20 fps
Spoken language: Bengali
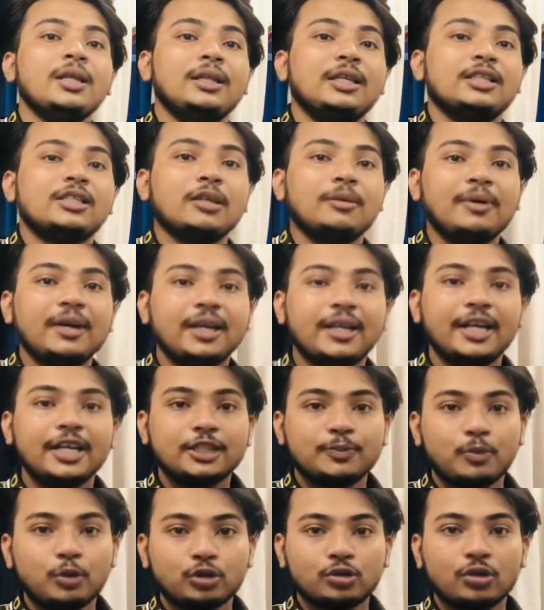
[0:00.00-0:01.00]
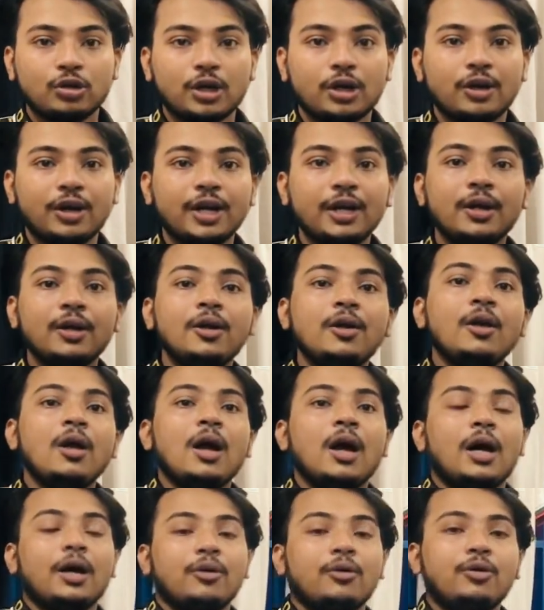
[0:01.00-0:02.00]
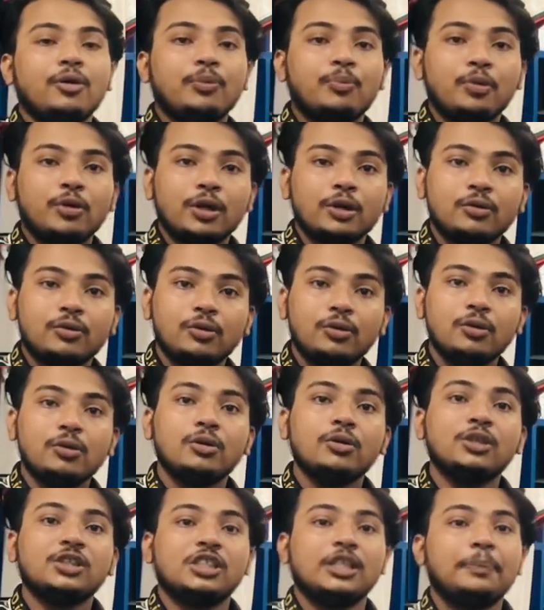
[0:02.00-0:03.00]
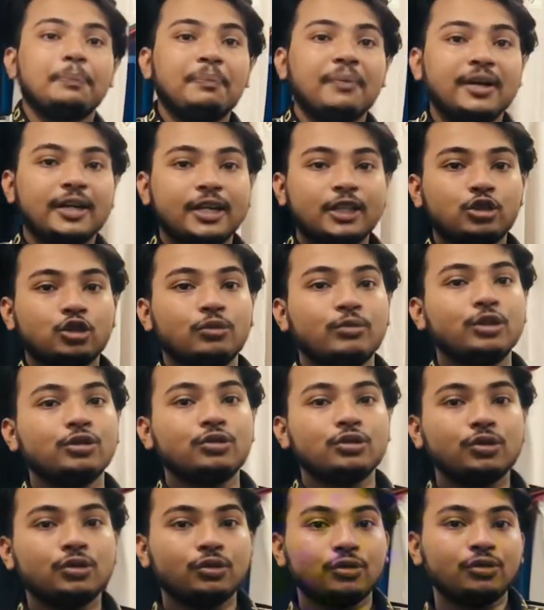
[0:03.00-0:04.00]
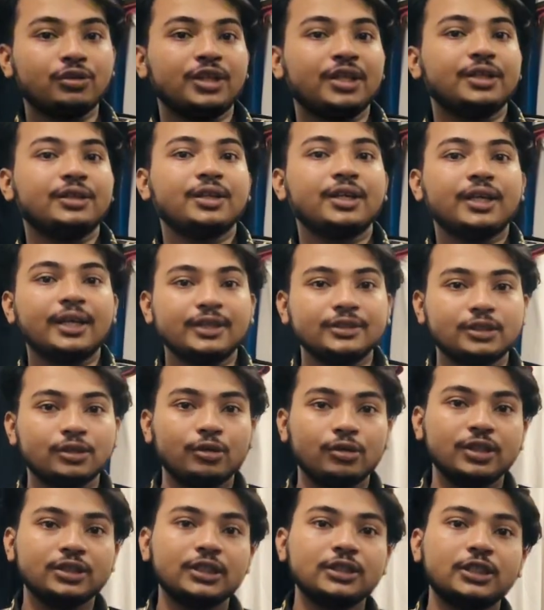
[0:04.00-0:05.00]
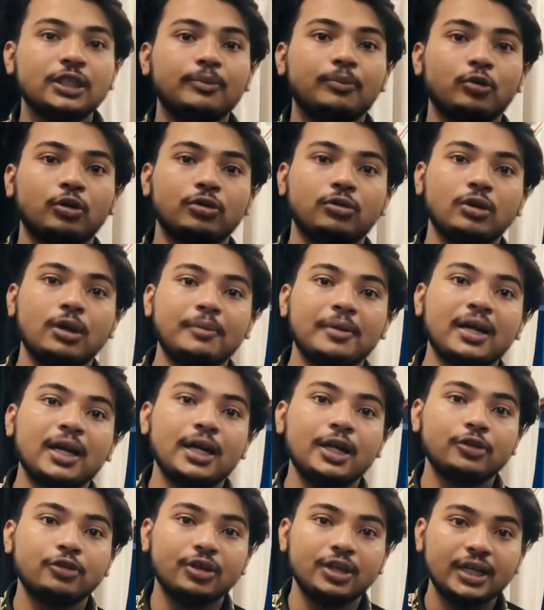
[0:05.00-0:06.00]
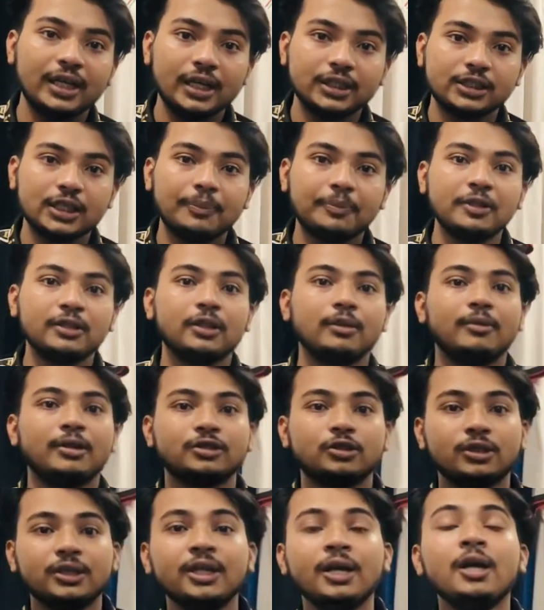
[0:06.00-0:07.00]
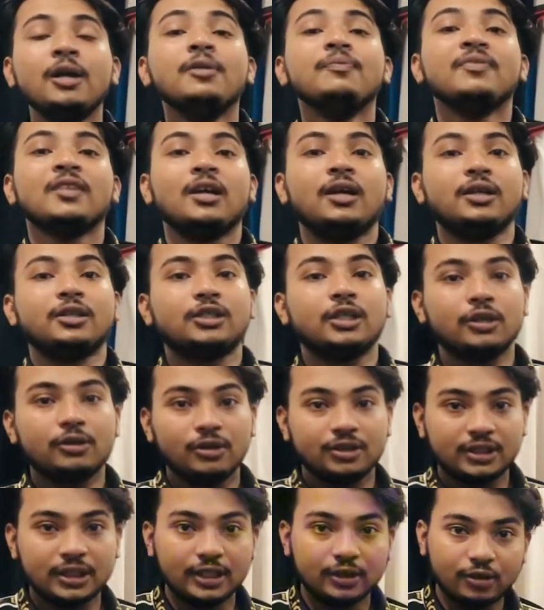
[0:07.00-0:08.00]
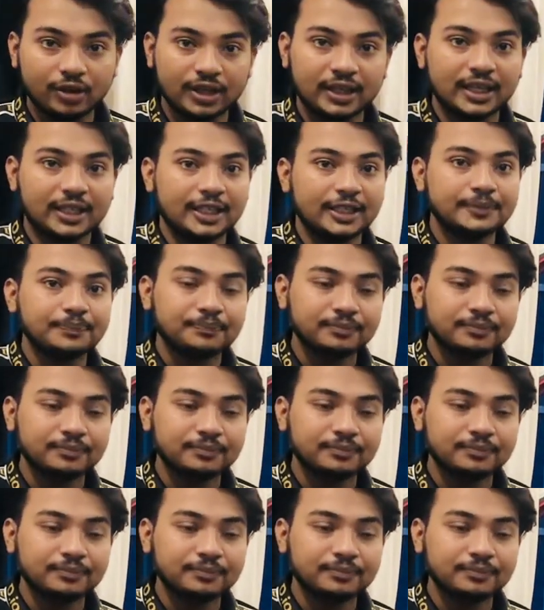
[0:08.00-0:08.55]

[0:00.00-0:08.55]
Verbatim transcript: দেশের বাইরে এক্সপোর্ট করা হয় আর ওই প্রোডাক্টগুলো শিপমেন্টের সময় সময় যদি কোনো ক্ষেত্রে ক্যান্সেল হয়ে যায় সেই প্রোডাক্টগুলো আমরা কালেক্ট করে নিয়ে আসি আপনাদের মাঝে সেগুলো সেল করে থাকি